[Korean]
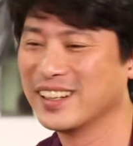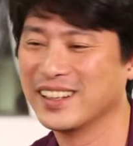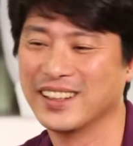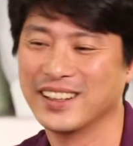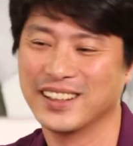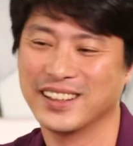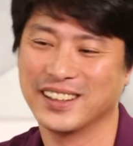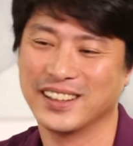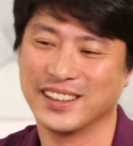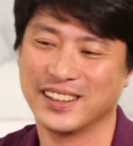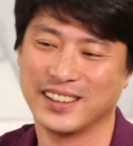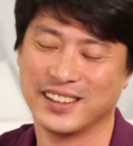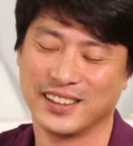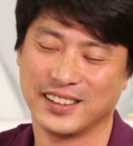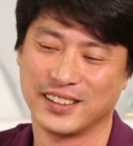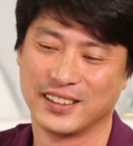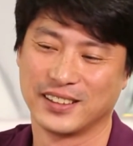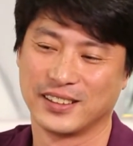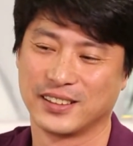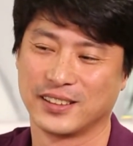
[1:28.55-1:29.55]
네, 너무
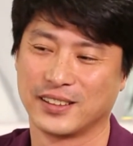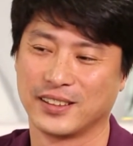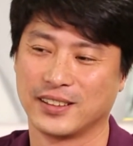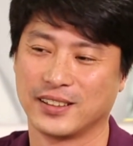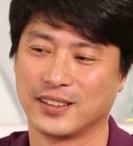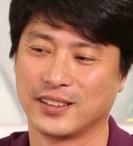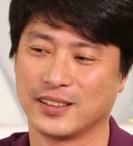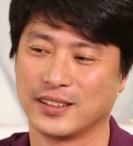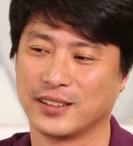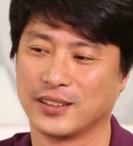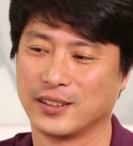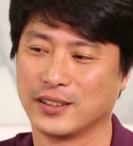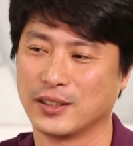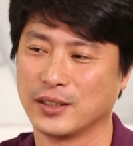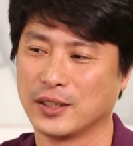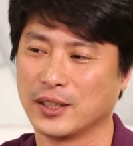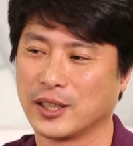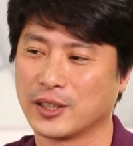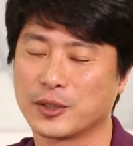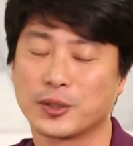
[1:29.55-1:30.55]
좋게. 아,
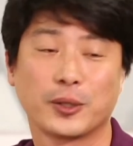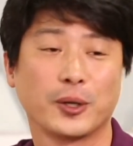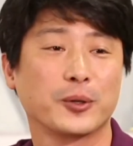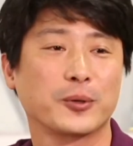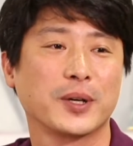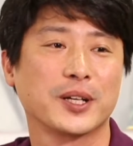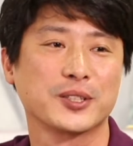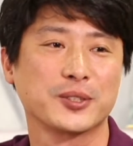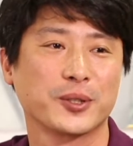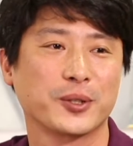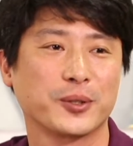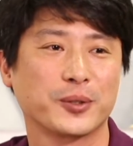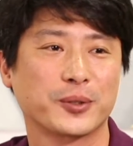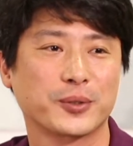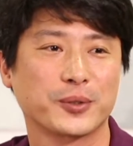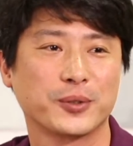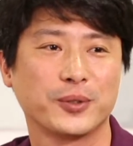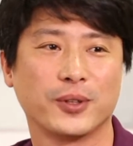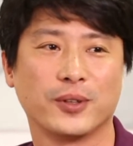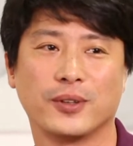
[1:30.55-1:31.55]
하여튼
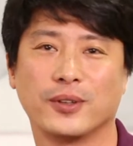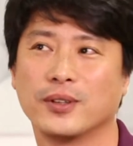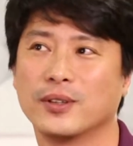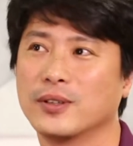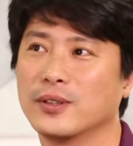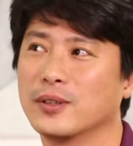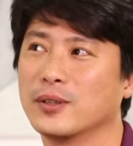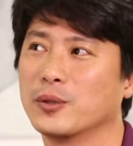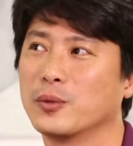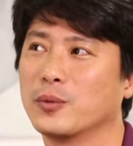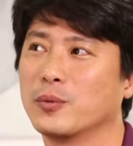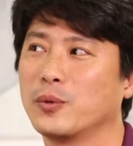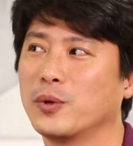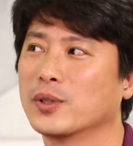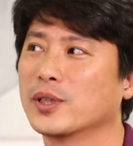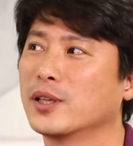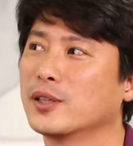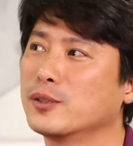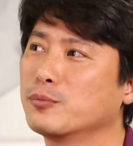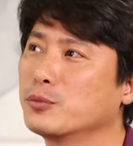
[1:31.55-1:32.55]
결과적으로
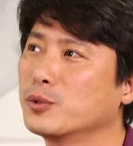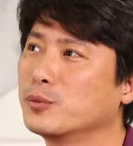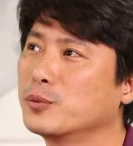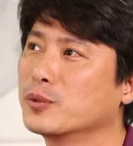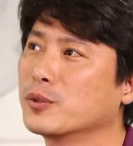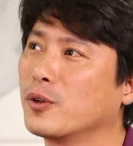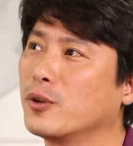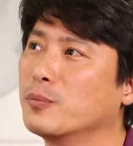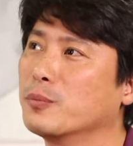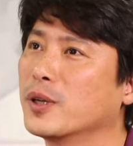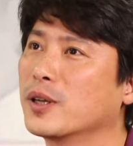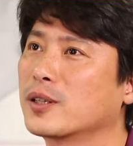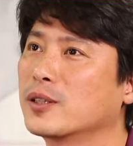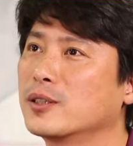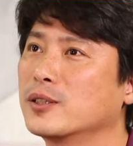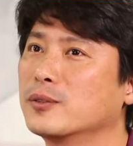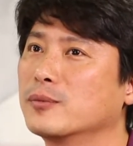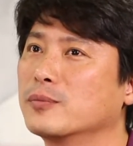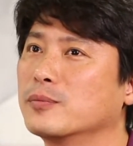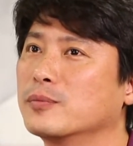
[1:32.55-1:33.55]
원하는 부분은
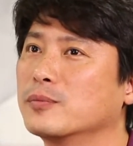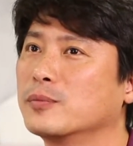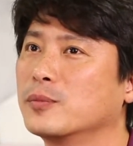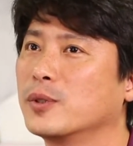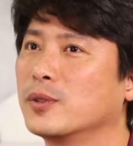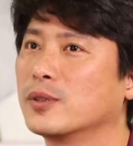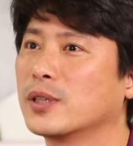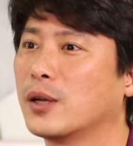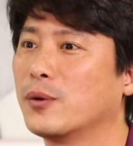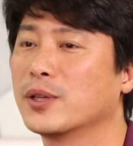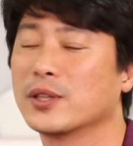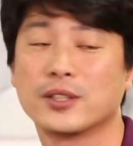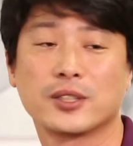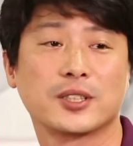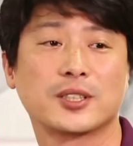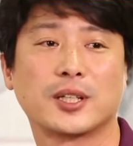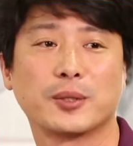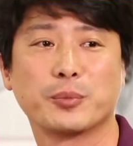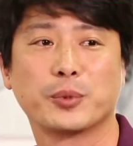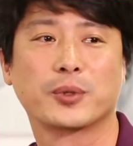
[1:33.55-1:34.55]
얼만큼 뭐
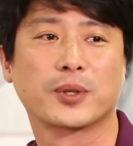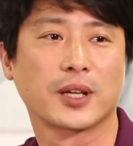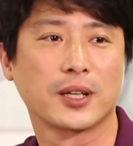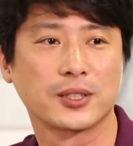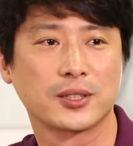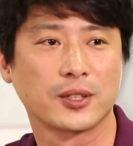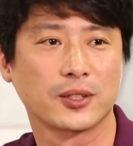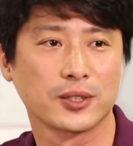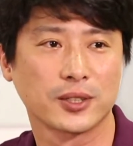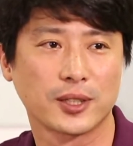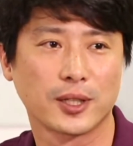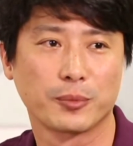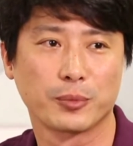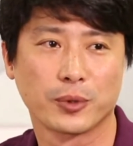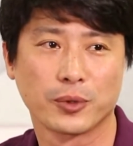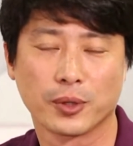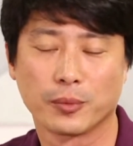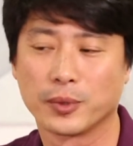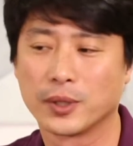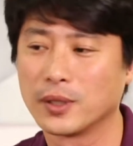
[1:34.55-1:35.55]
나왔는지 잘 모르겠어요, 신
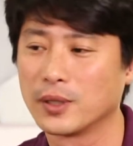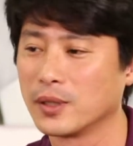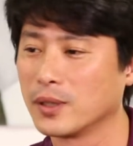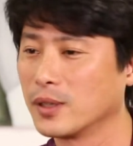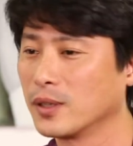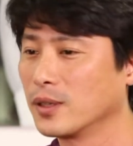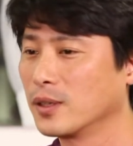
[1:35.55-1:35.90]
감독님이.